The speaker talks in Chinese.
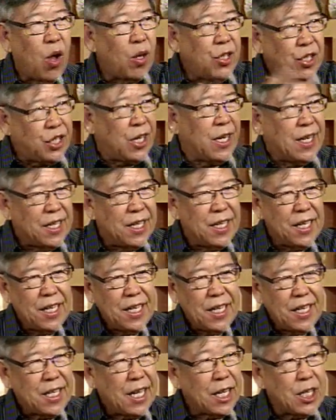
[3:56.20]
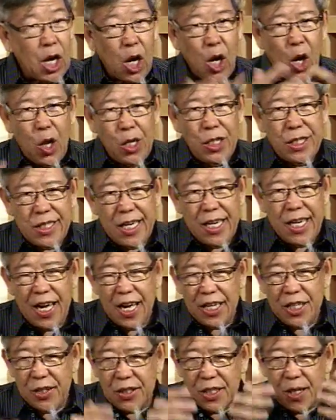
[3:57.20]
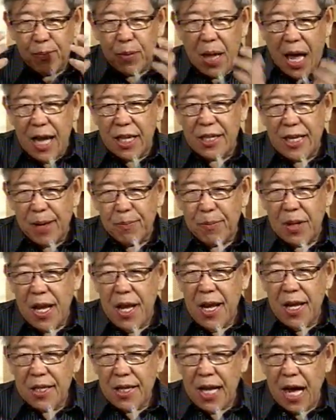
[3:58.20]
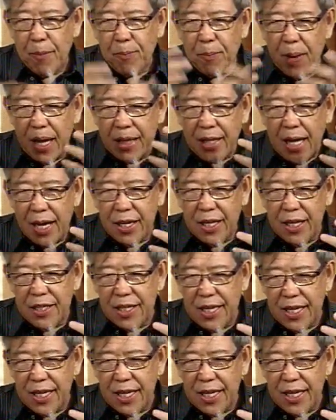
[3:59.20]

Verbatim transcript: launching。他的软禁啊，就是他的，他把他的